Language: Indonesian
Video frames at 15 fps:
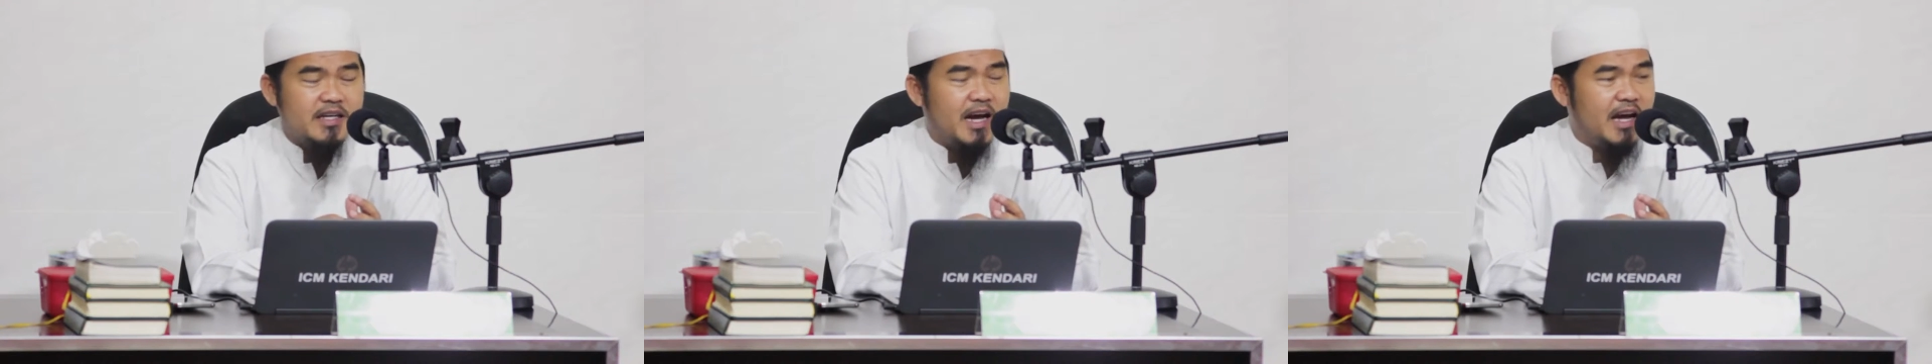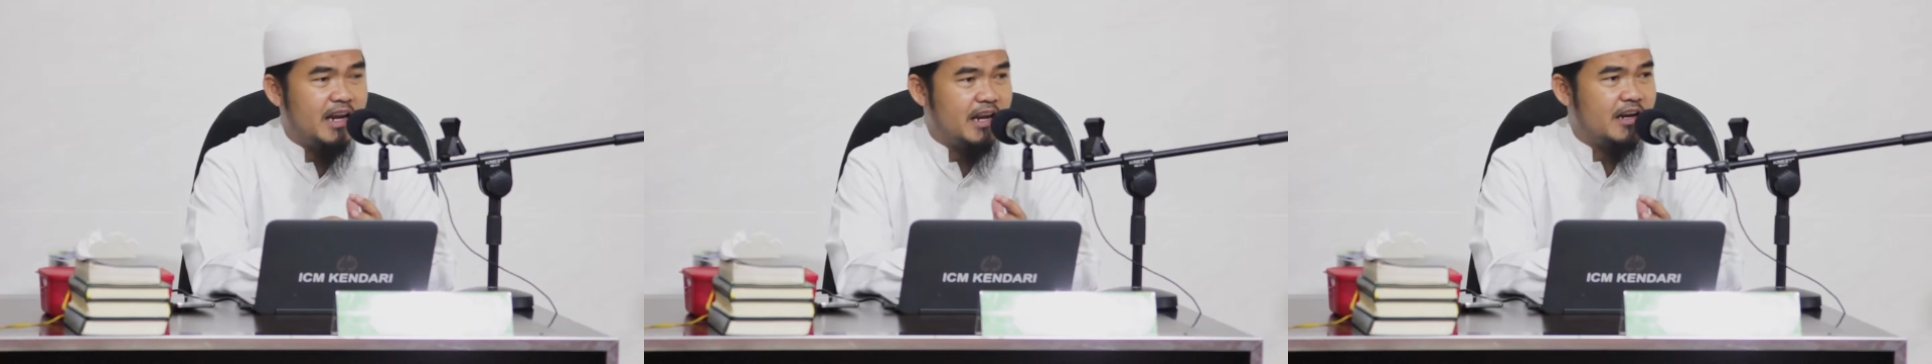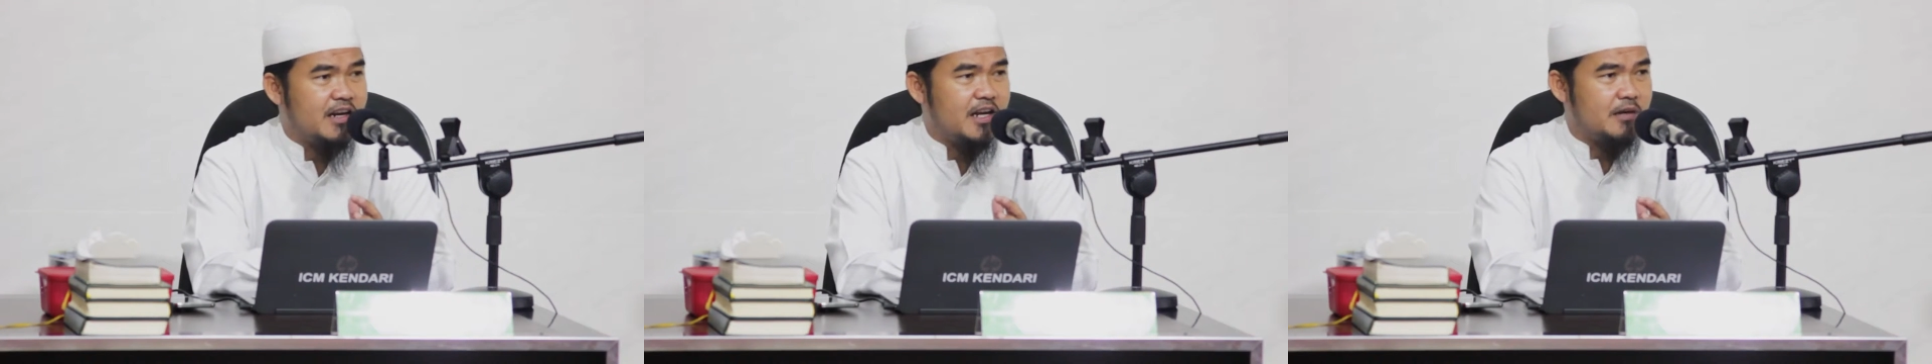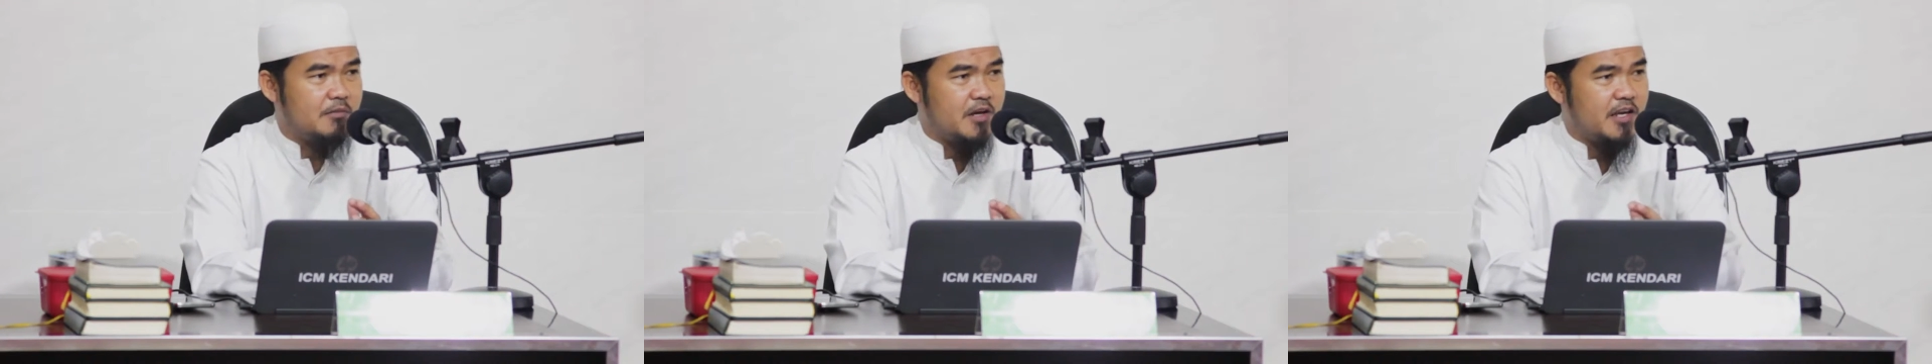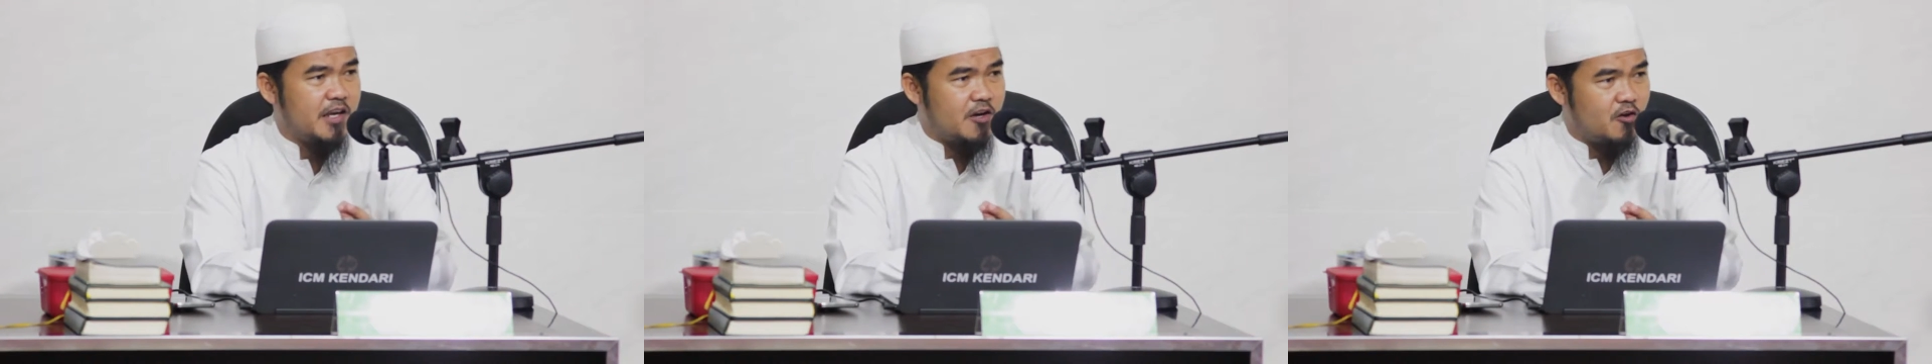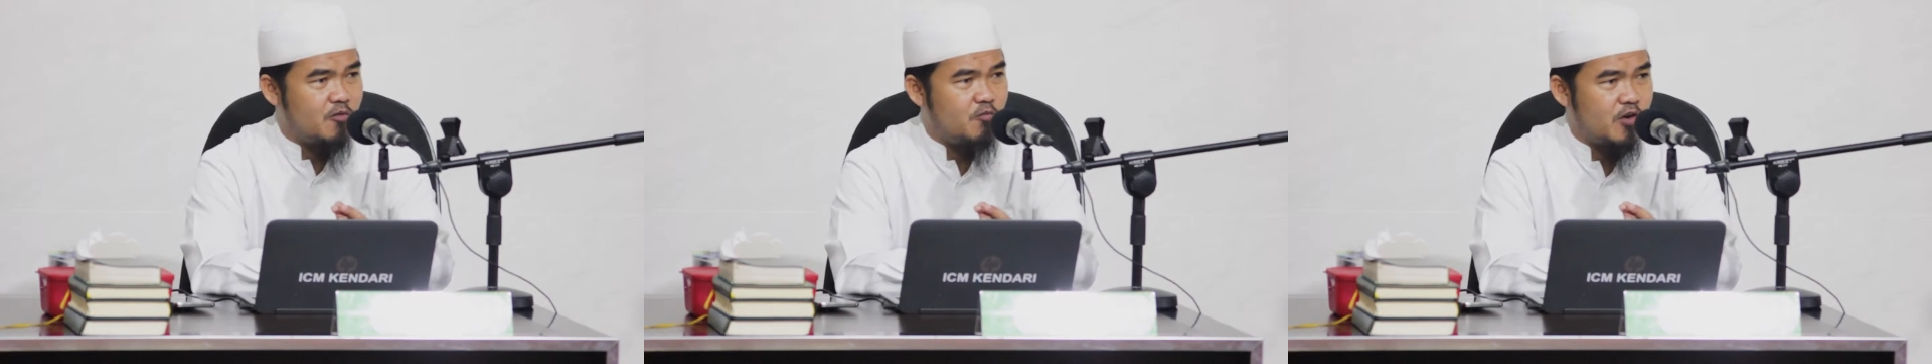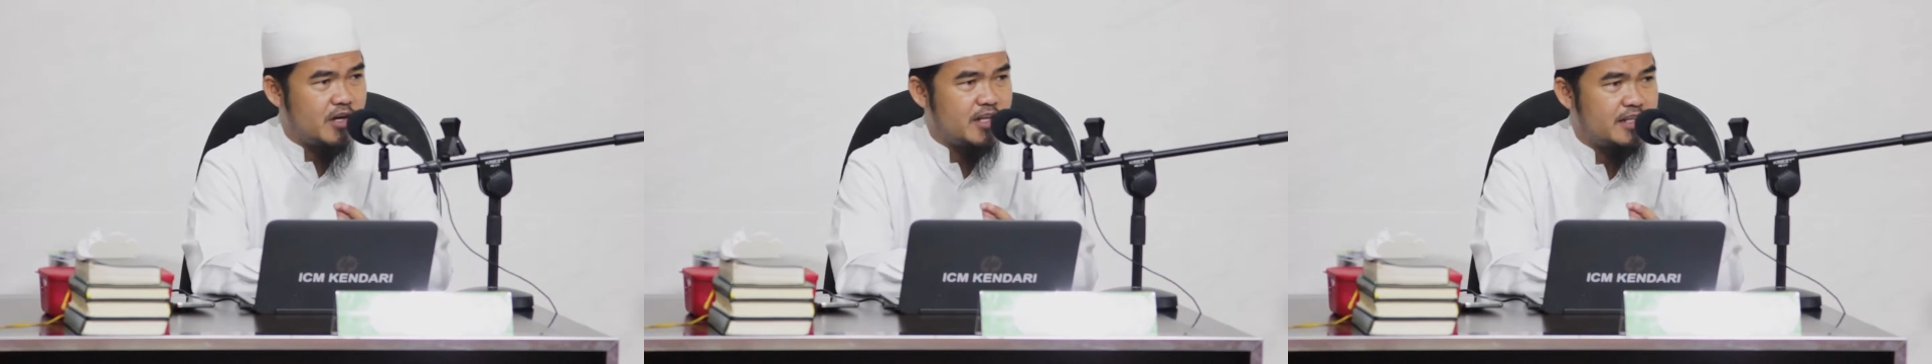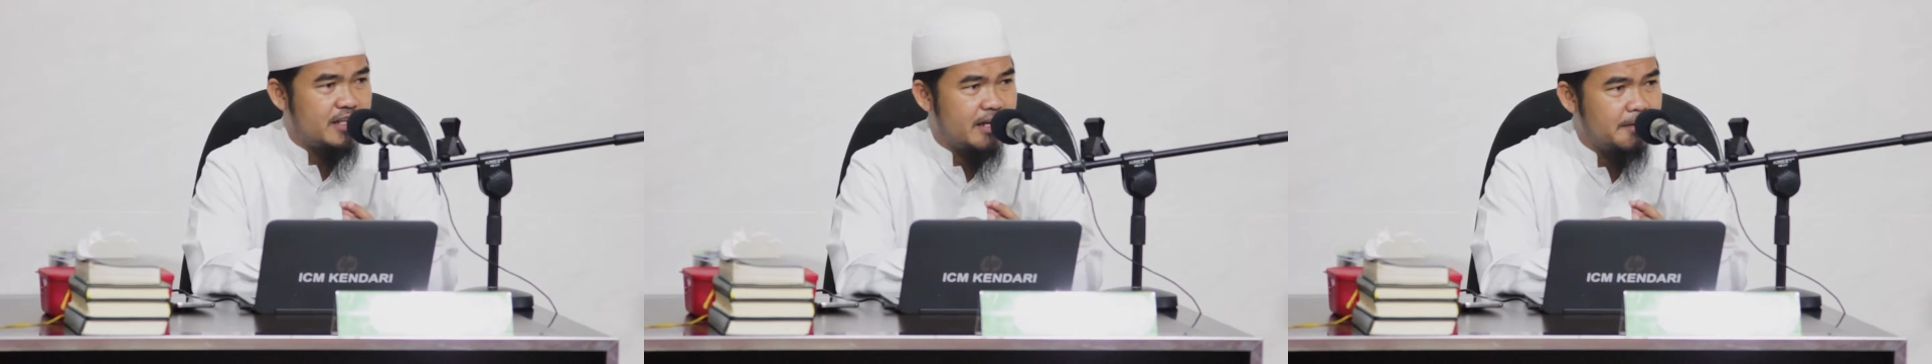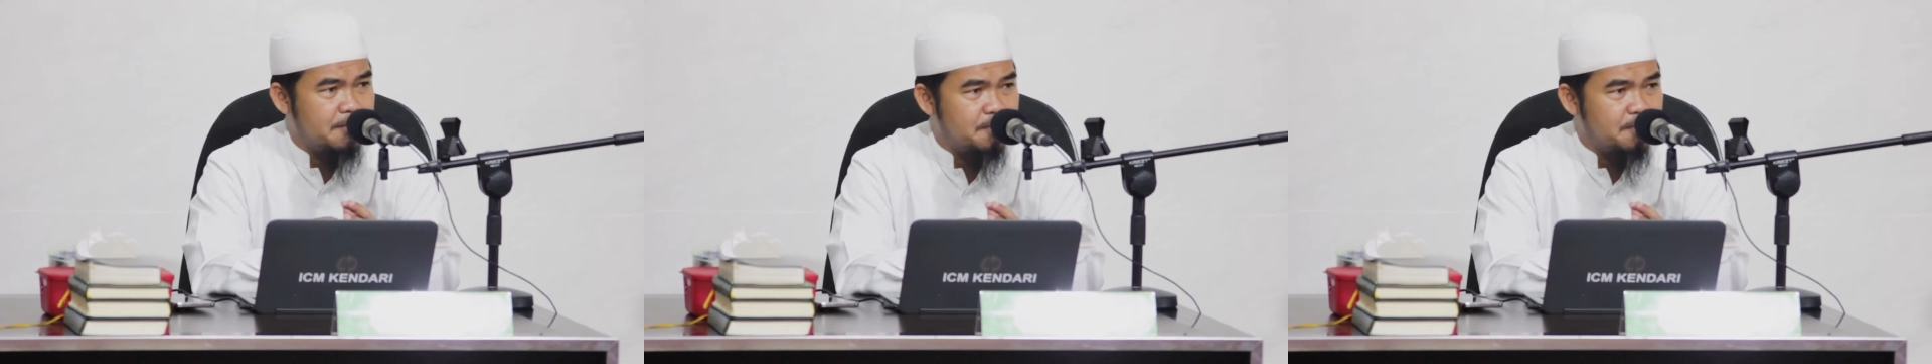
dihalalkan bagi kaum wanita.